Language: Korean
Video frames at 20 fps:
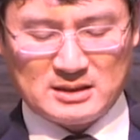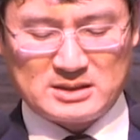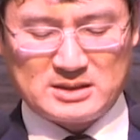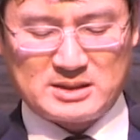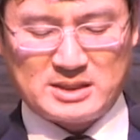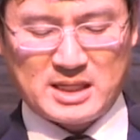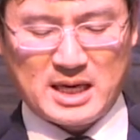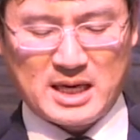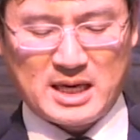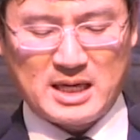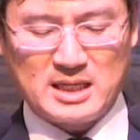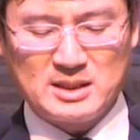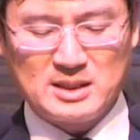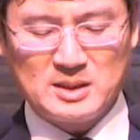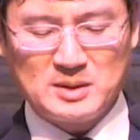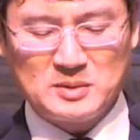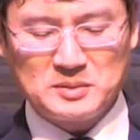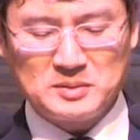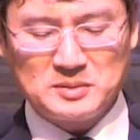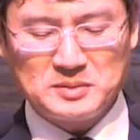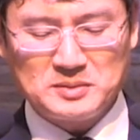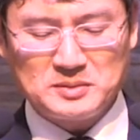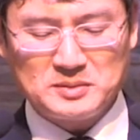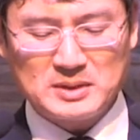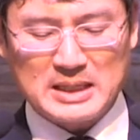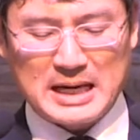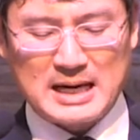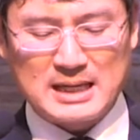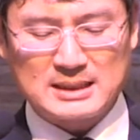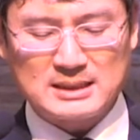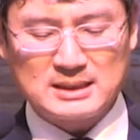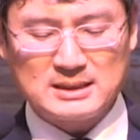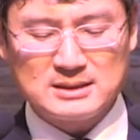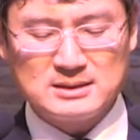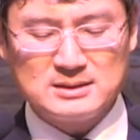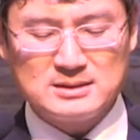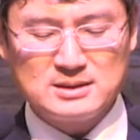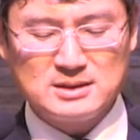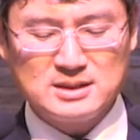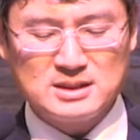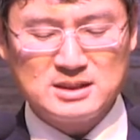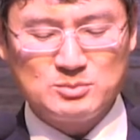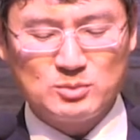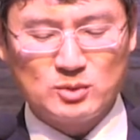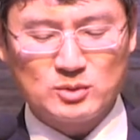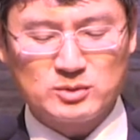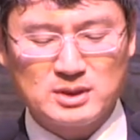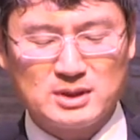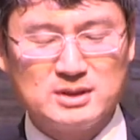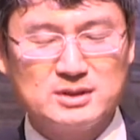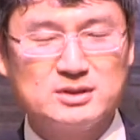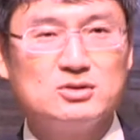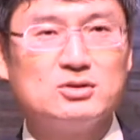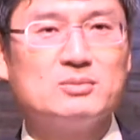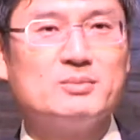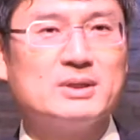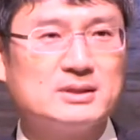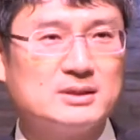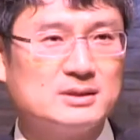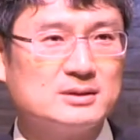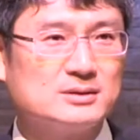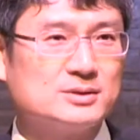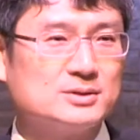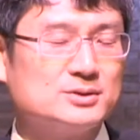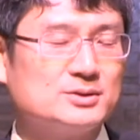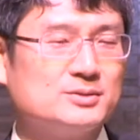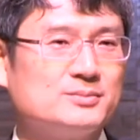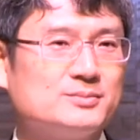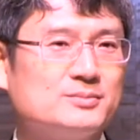제대로 알아듣지 못하는 경우가 많다는 거죠.